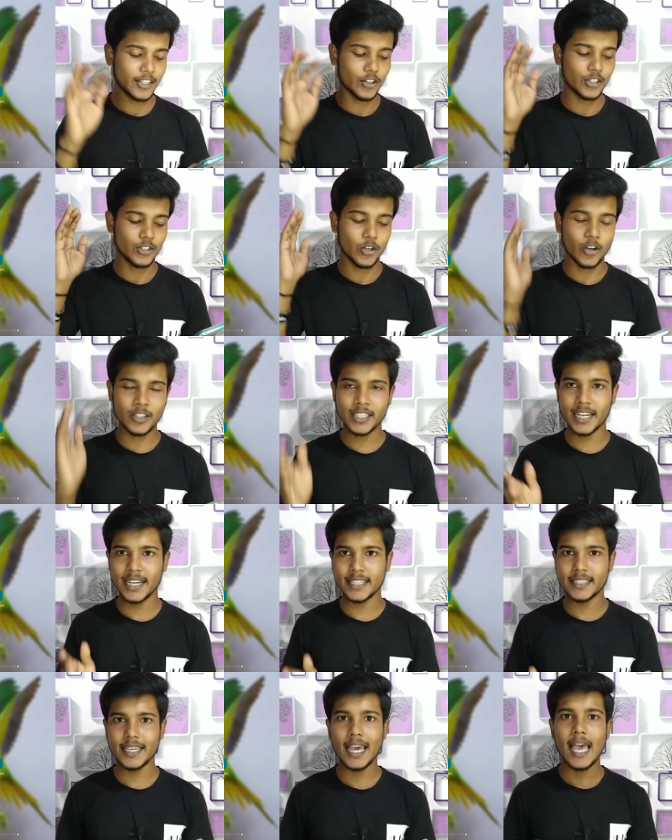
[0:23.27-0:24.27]
रिकॉर्डिंग ऑन कर
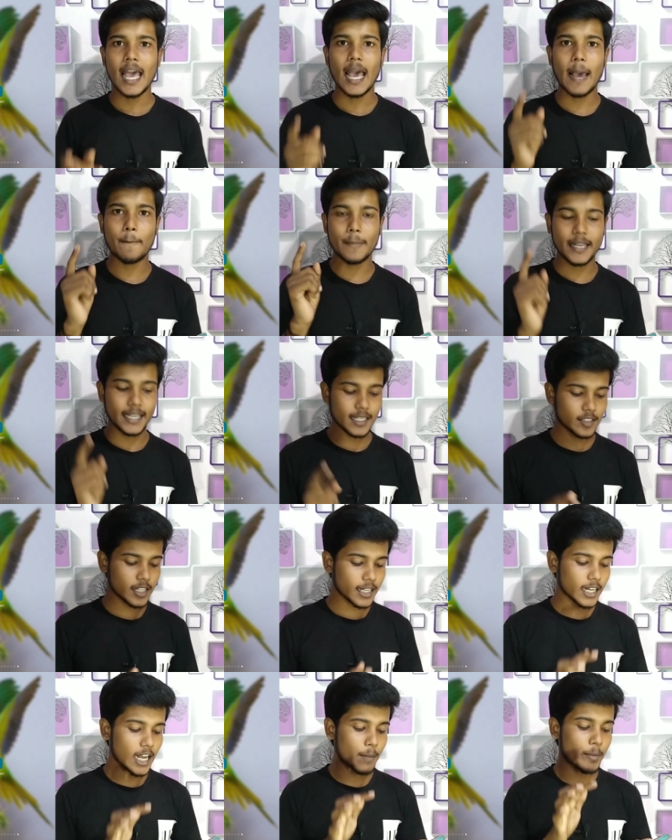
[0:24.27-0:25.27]
लेते हैं
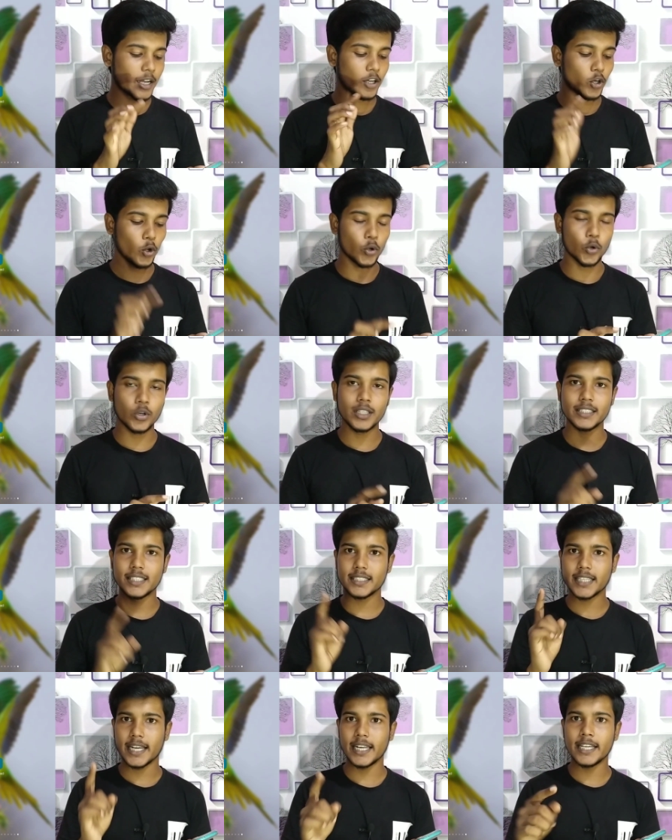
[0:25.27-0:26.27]
एप्लीकेशन का नाम है ग्लो रोड
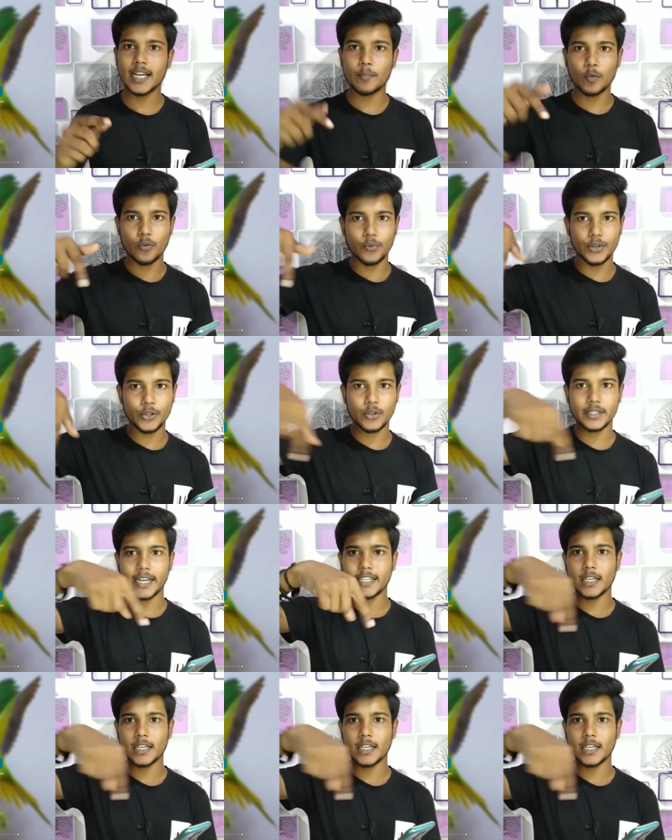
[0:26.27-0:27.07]
जिसका लिंक आपको वीडियो को